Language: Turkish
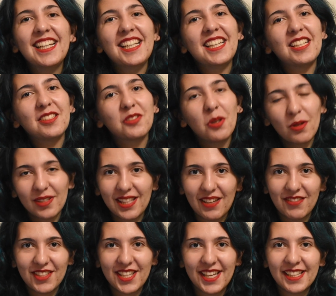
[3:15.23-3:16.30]
e, çok
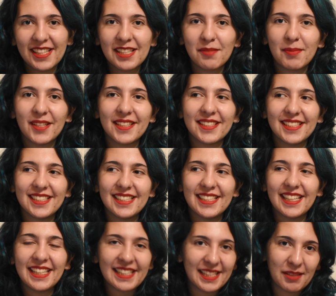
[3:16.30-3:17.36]
seveceğiniz bir
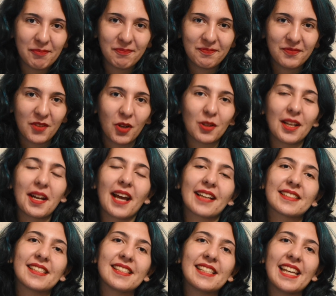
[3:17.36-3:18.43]
isim
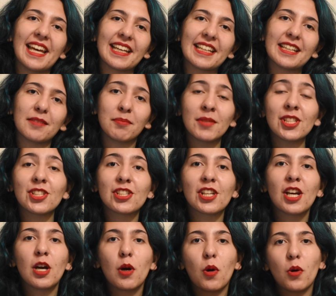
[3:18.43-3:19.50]
olarak diziye girmiş.
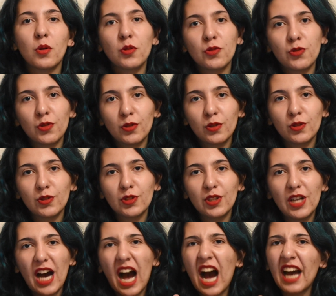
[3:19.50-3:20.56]
Oyunculuğunu
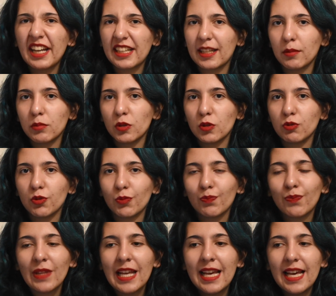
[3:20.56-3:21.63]
harika
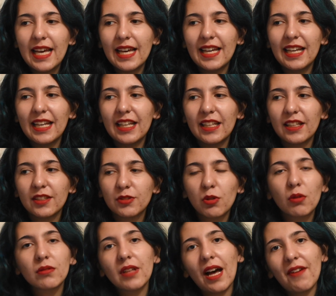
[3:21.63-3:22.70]
buldum. Ee,
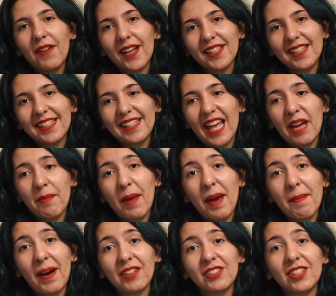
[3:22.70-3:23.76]
çok daha fazla
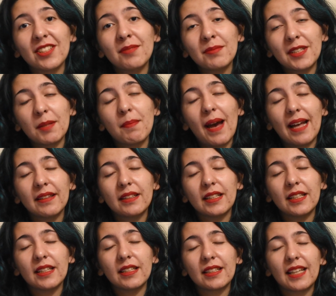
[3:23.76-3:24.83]
sevmeye başladım ki ben
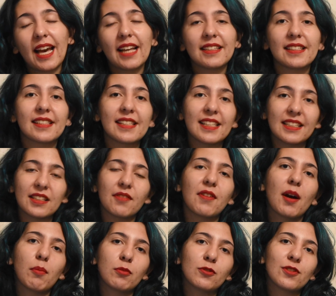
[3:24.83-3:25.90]
e, kendisini ilk
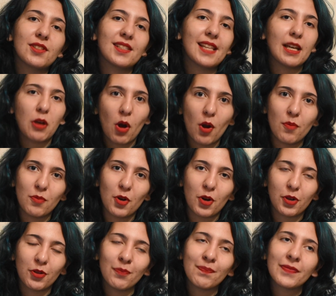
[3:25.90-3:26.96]
defa bu dizide
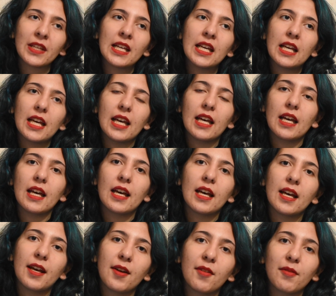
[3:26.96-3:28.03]
görmüyorum.
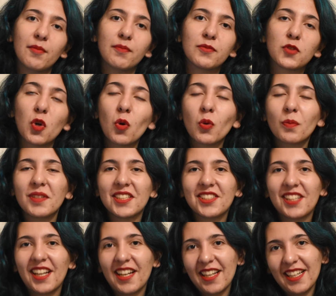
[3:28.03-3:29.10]
Ee, çok
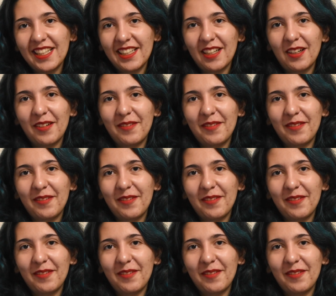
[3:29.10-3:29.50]
başarılı